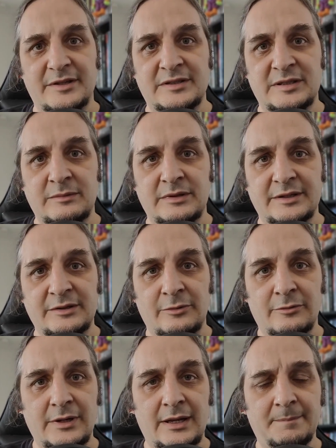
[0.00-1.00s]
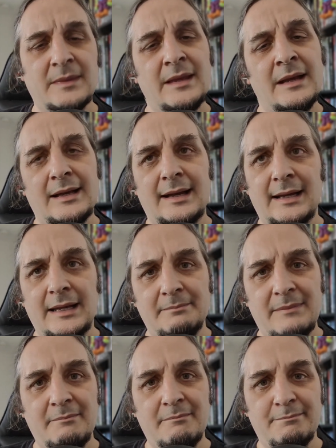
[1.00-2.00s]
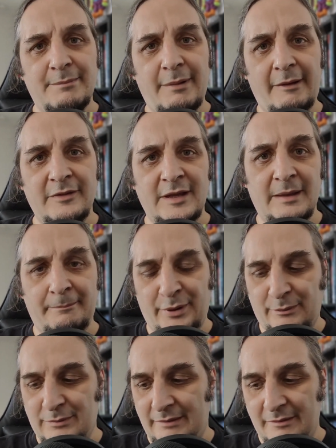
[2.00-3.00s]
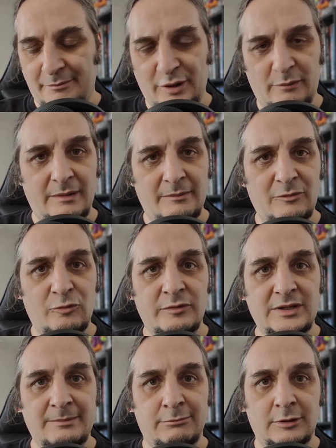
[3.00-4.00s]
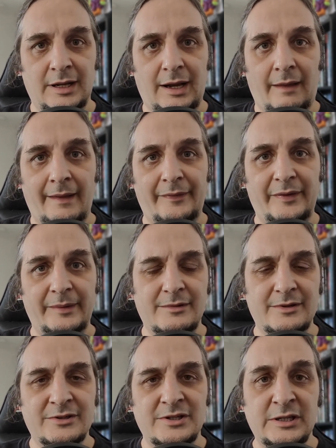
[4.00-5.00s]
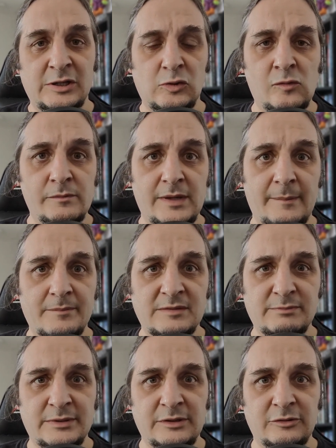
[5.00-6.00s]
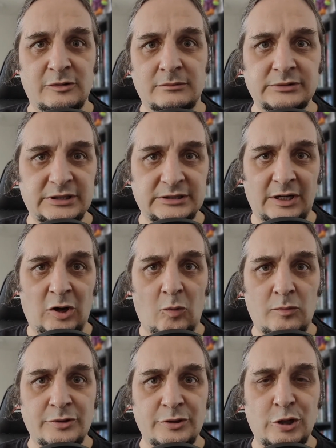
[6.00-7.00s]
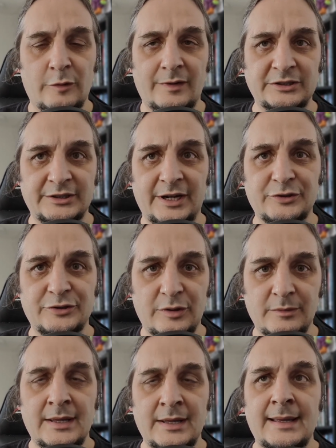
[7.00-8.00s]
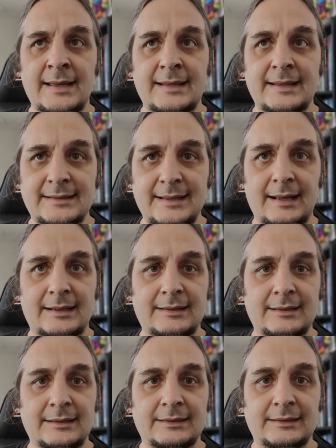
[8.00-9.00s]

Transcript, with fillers: się z nimi rezonuje ale mam pewne problemy. Problem głównie polega na tym, że nie umiem zbyt dobrze zakomunikować graczom, jak